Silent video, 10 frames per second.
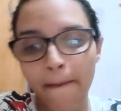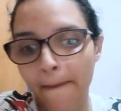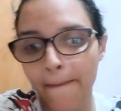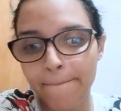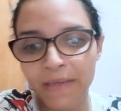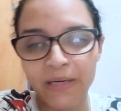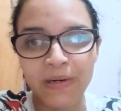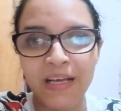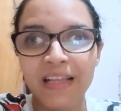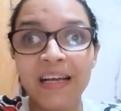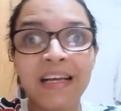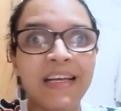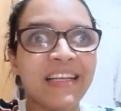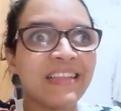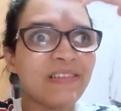Eh, pero nada,
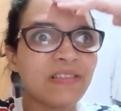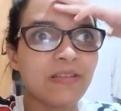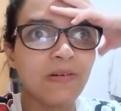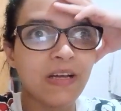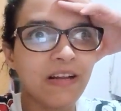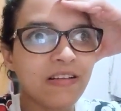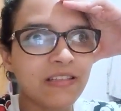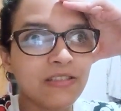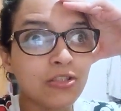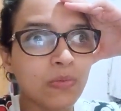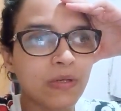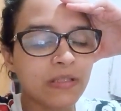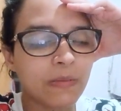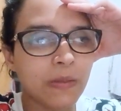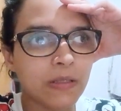esta no lo más que levantar súper
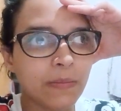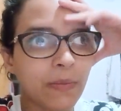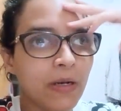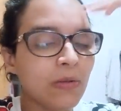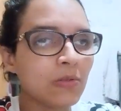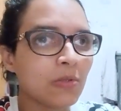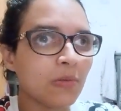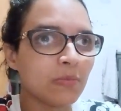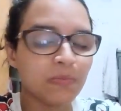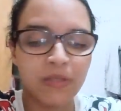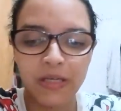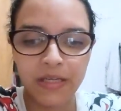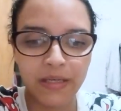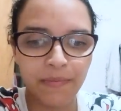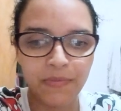esta mega temprano. So,
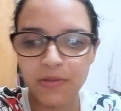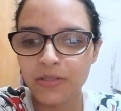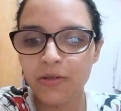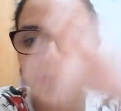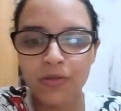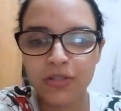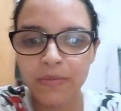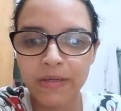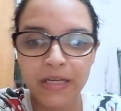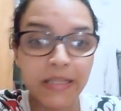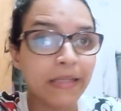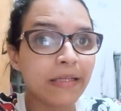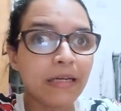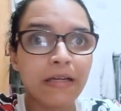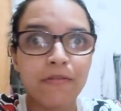eh, yo cuando termine aquí de
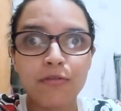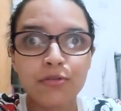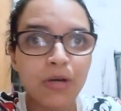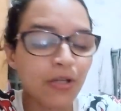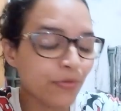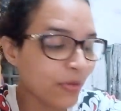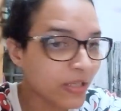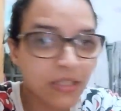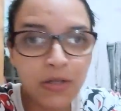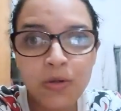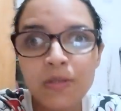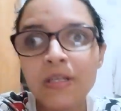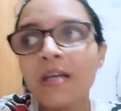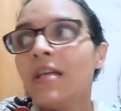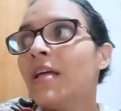tirarle fotos a todas estas
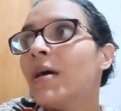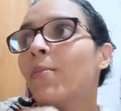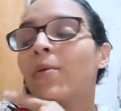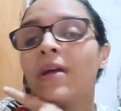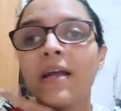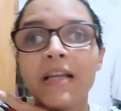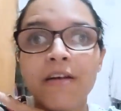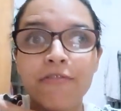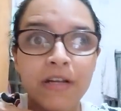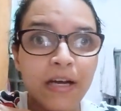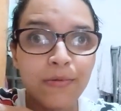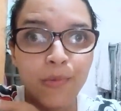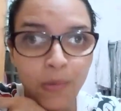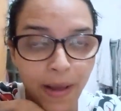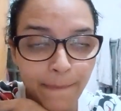cosas, voy a ir a fregar
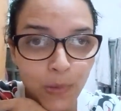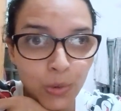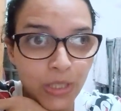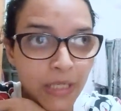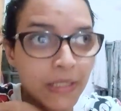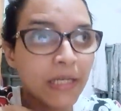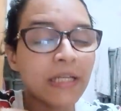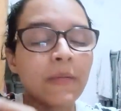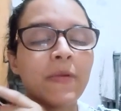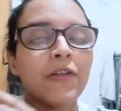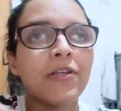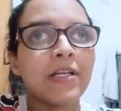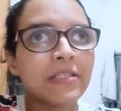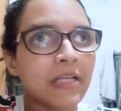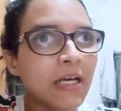unas botellas, que también les doy
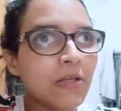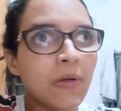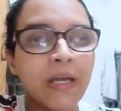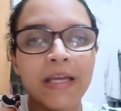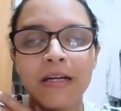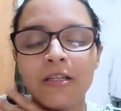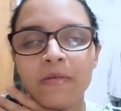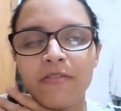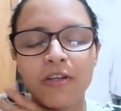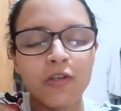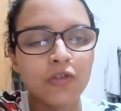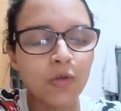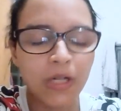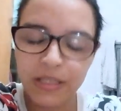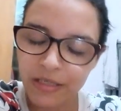gracias a Dios que Geraldo me fregó
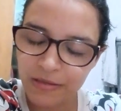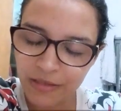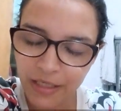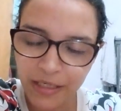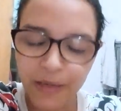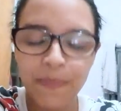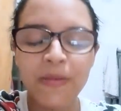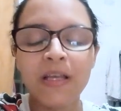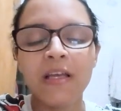toda la trastera.